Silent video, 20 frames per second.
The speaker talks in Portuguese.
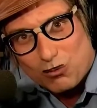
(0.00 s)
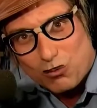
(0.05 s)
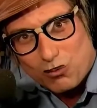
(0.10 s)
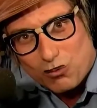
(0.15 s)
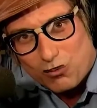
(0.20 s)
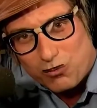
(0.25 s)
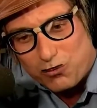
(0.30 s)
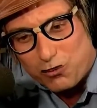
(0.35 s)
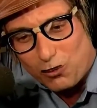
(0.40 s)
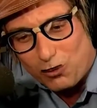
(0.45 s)

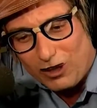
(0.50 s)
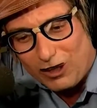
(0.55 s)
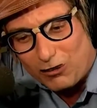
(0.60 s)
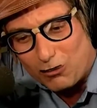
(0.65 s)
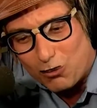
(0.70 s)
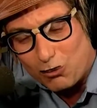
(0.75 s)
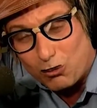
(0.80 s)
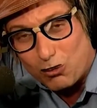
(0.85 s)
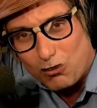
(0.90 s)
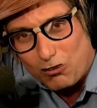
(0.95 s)
um
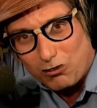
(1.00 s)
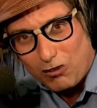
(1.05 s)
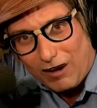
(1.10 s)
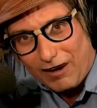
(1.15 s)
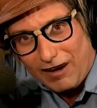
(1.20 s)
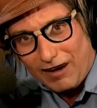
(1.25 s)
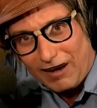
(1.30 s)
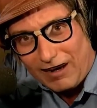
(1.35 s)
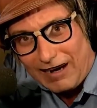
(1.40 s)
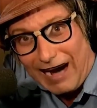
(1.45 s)
furico
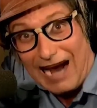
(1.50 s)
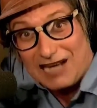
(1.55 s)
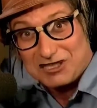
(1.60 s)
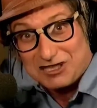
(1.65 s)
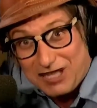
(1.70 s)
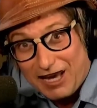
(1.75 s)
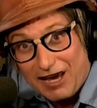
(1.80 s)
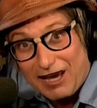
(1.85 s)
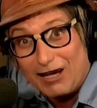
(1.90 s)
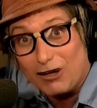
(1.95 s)
é,
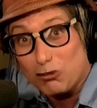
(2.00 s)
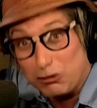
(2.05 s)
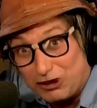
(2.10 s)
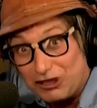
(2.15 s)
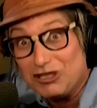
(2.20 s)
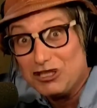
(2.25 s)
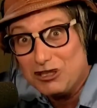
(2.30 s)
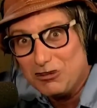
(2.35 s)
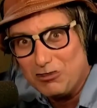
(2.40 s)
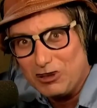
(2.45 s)
caseiro,
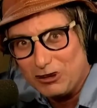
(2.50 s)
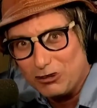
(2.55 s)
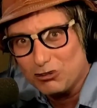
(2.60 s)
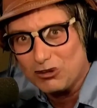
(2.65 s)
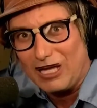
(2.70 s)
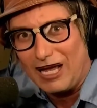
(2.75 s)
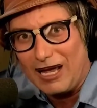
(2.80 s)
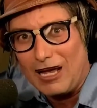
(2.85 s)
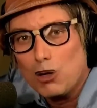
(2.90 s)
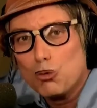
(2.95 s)
tímido, tímido,
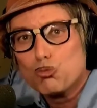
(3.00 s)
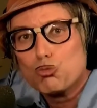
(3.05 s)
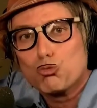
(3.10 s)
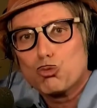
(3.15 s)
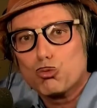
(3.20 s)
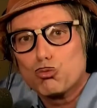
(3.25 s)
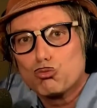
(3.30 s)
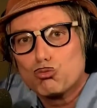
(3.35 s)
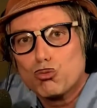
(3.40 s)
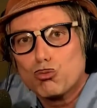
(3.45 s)
né?
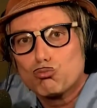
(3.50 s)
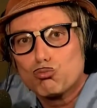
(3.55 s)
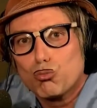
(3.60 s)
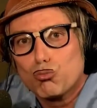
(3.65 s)
É.